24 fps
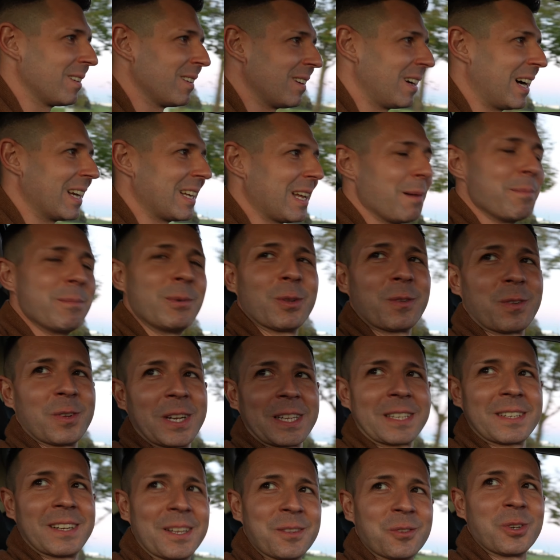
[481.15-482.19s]
ah, da haben wir uns noch
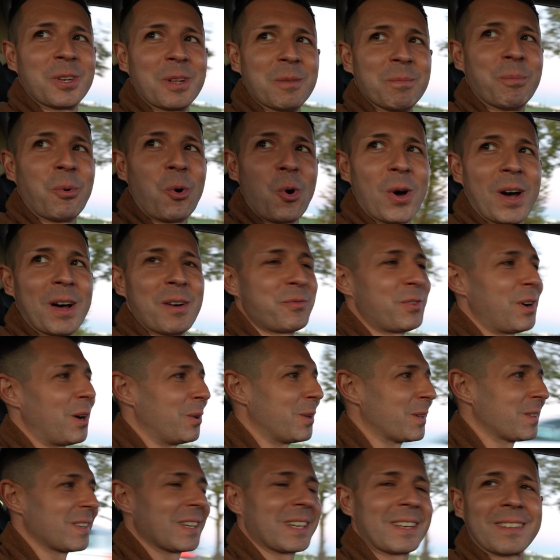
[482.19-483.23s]
nicht gekannt, oder? Ein Bora
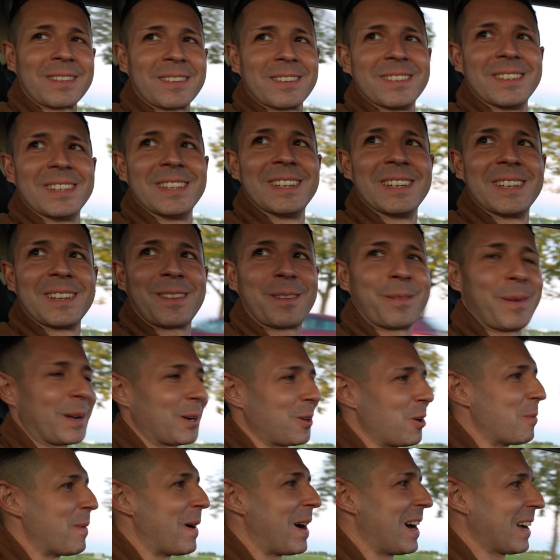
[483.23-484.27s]
VR6. Nee.
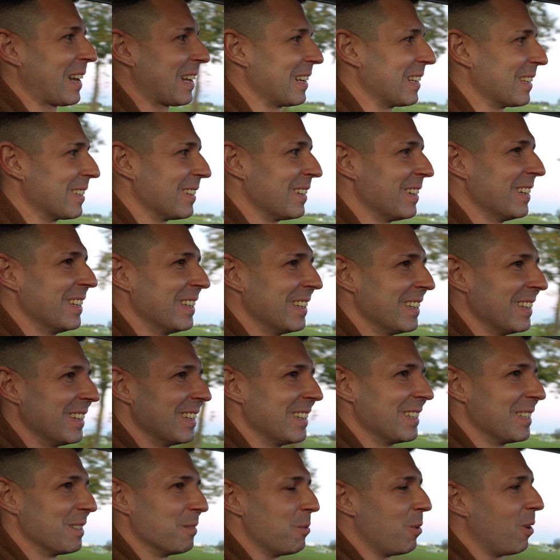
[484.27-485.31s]
2,8 Liter.
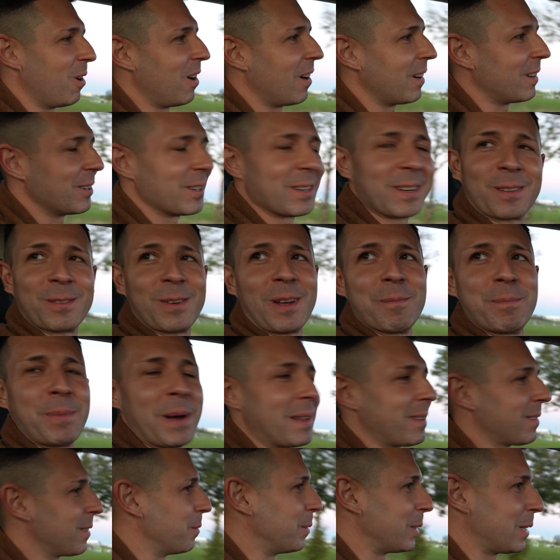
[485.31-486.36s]
Boah, Junge, das war ein
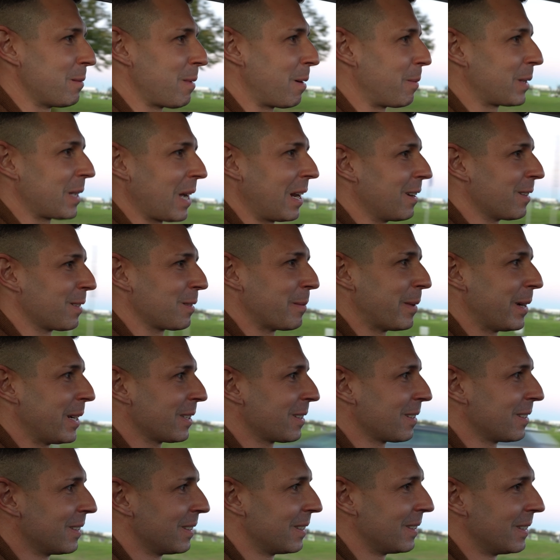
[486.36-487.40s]
Panzer, mit dem habe ich alles
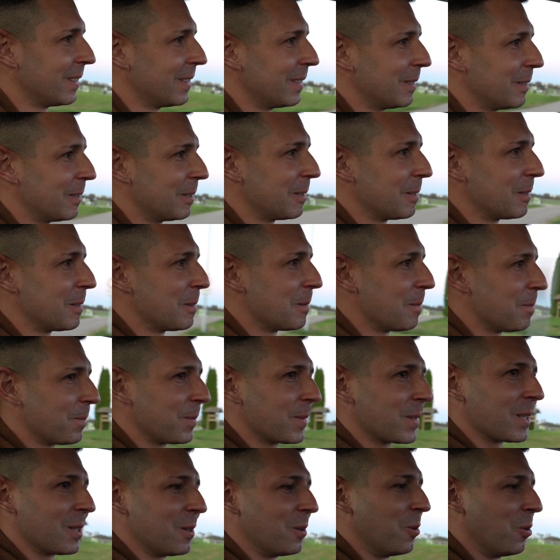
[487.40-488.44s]
gemacht.
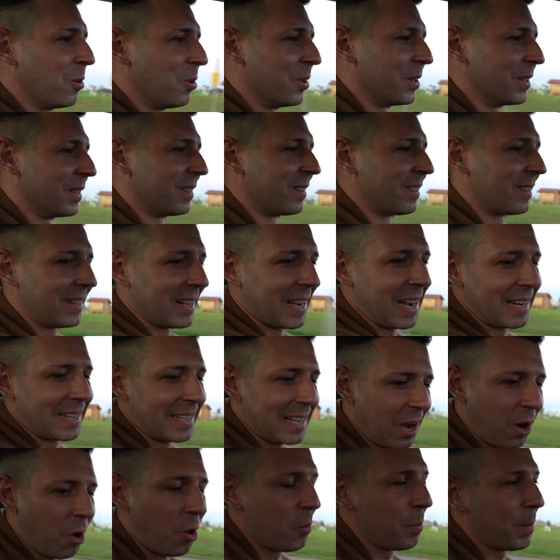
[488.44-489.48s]
Und der hatte
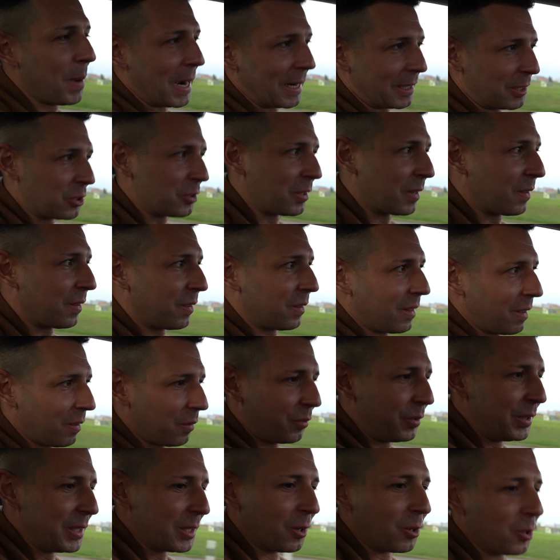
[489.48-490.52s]
ja auch praktisch das, das
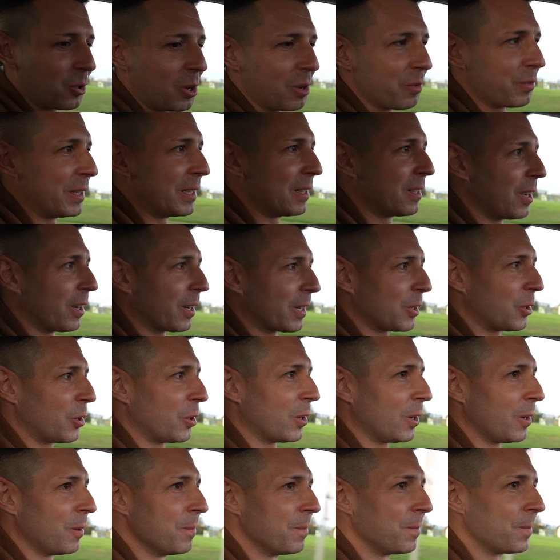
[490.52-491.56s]
Vierer Golf
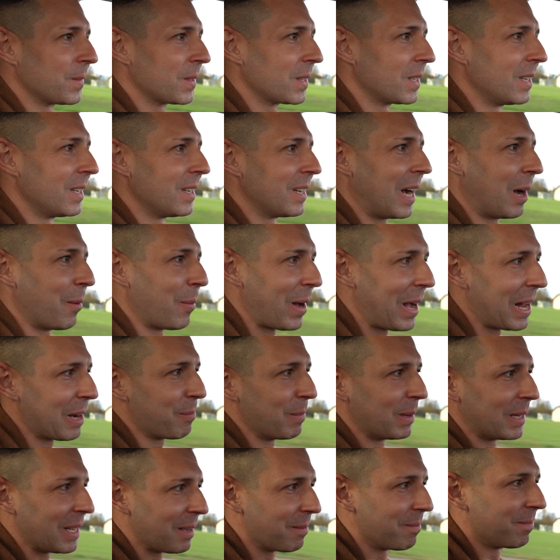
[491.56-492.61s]
Interieur. Ja. Aber halt
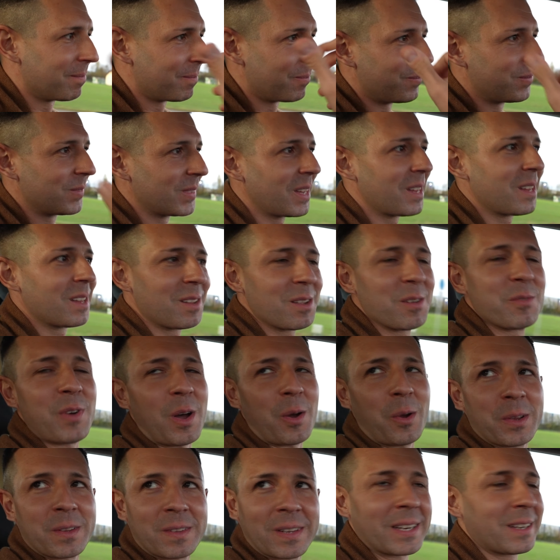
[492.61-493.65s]
mit dem
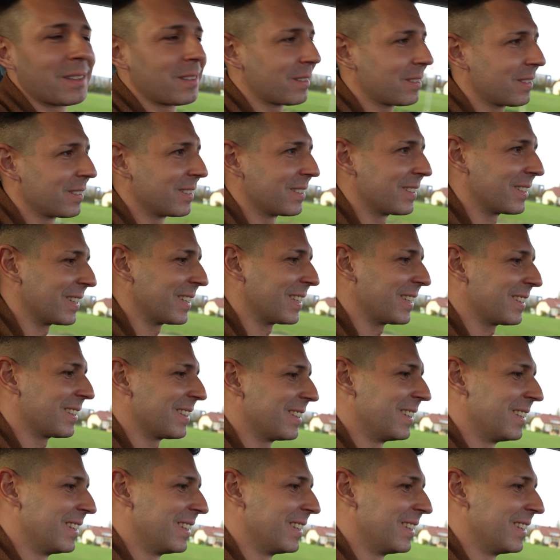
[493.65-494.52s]
VR6. Ja.